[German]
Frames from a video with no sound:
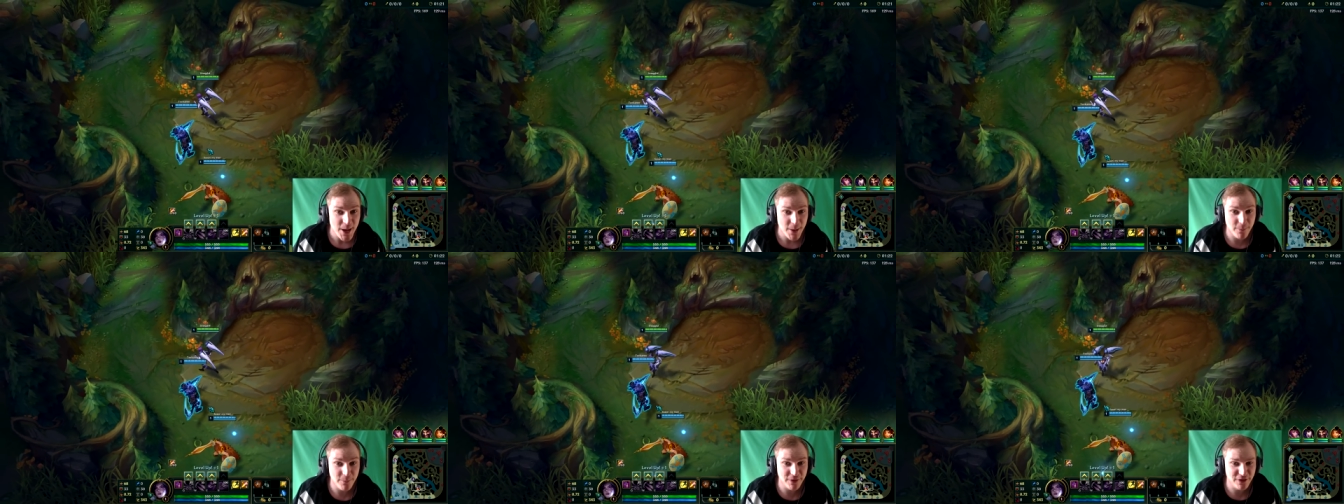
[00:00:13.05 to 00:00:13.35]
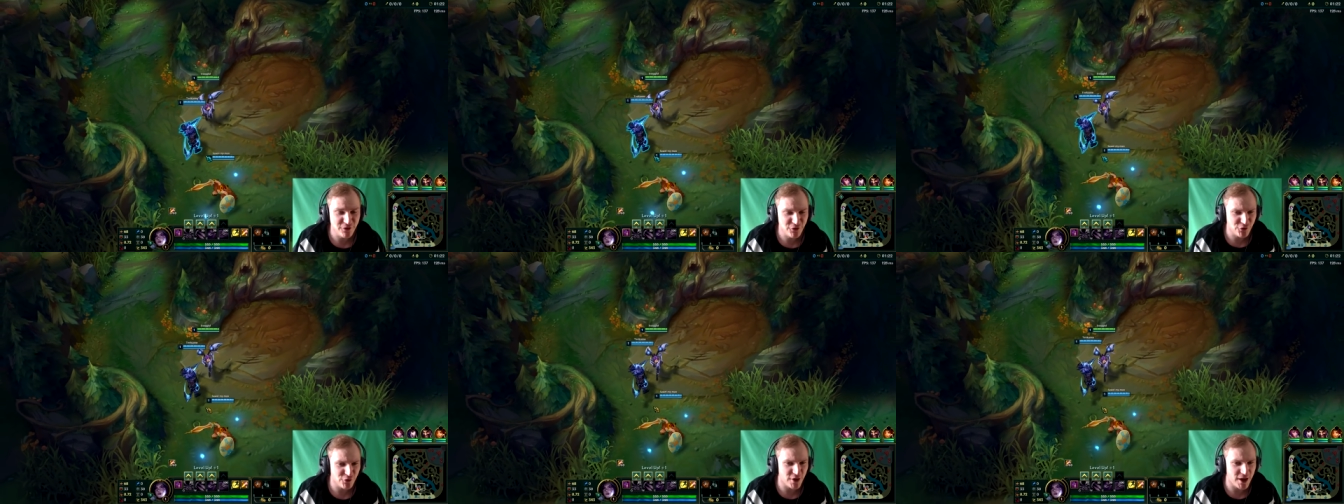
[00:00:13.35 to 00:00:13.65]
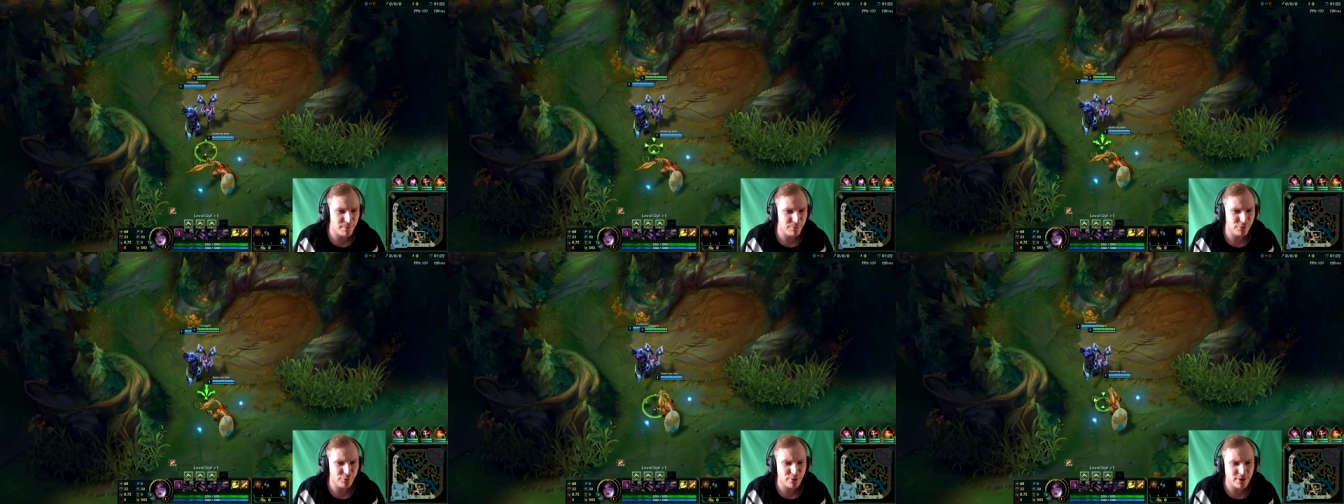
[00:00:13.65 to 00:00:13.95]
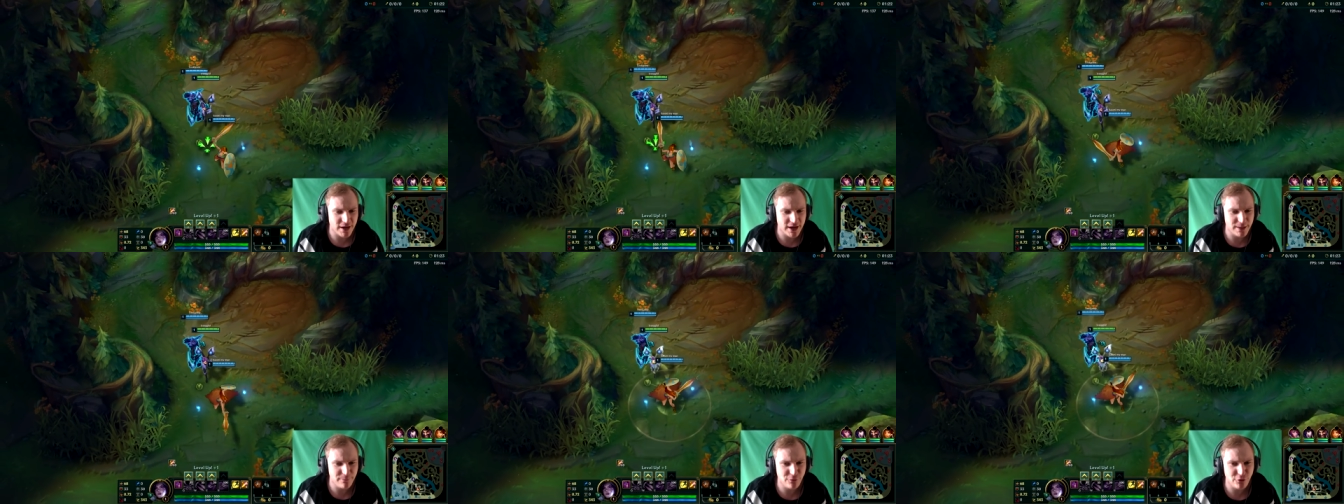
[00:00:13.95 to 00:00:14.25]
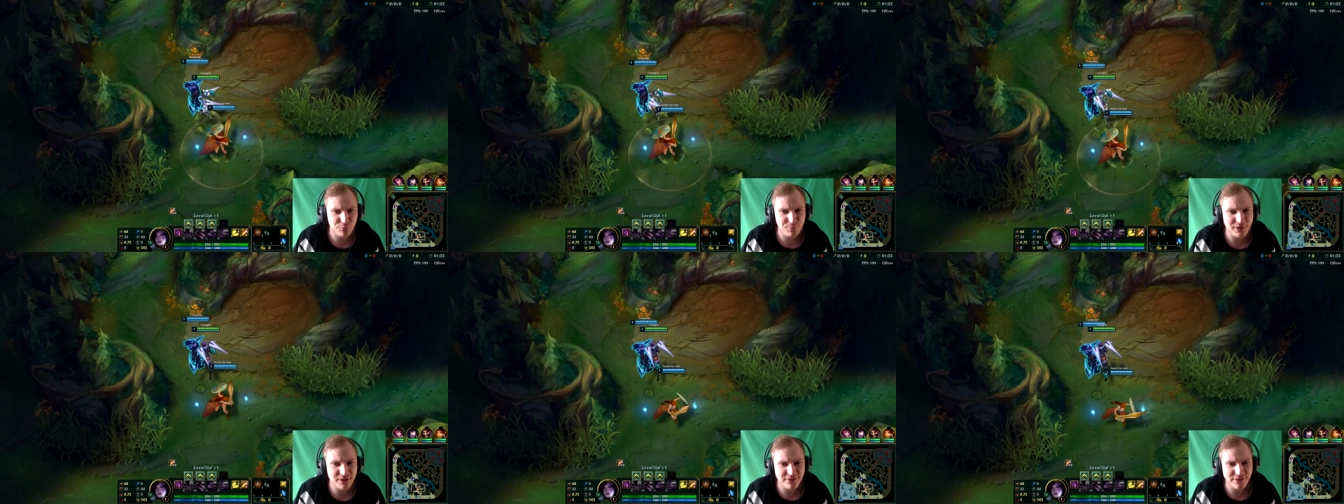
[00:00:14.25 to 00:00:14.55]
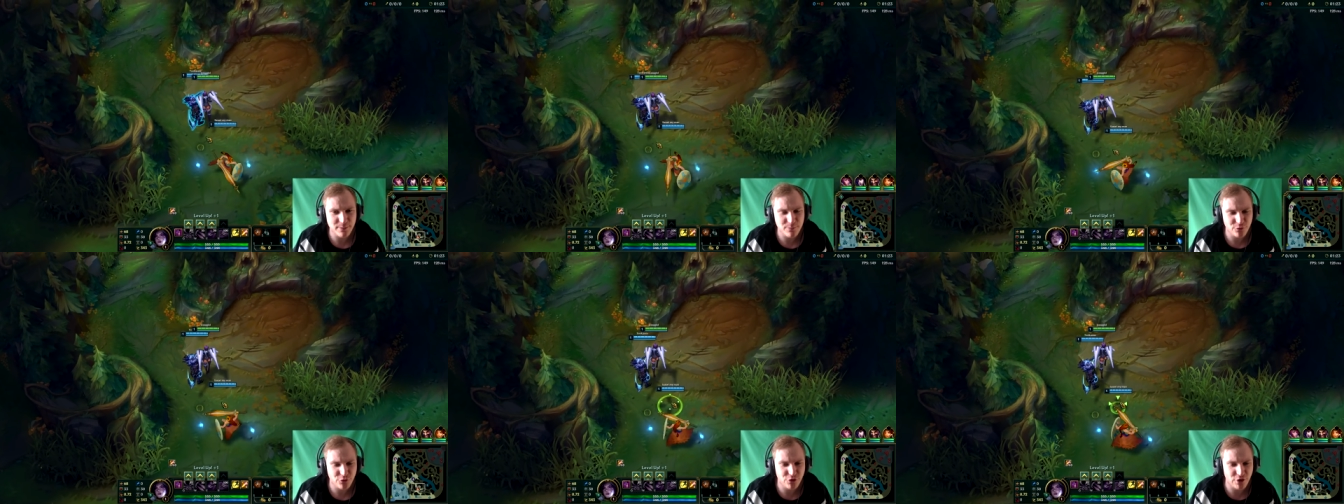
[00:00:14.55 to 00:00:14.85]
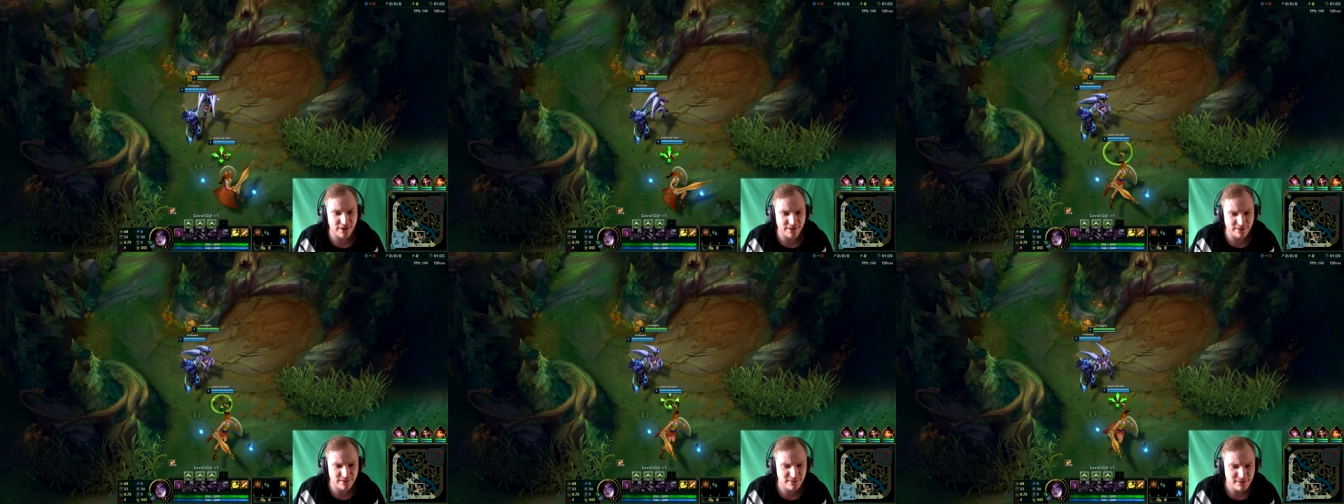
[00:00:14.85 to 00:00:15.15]
Bin schon absolut gehypt. Wir spielen sie im
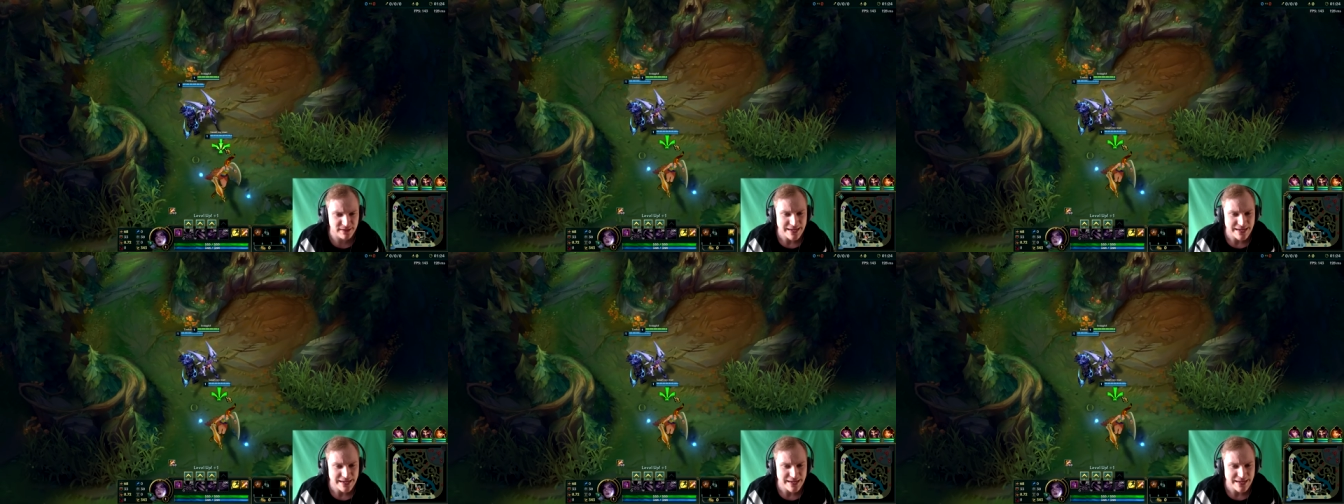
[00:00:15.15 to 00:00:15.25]
Jungle.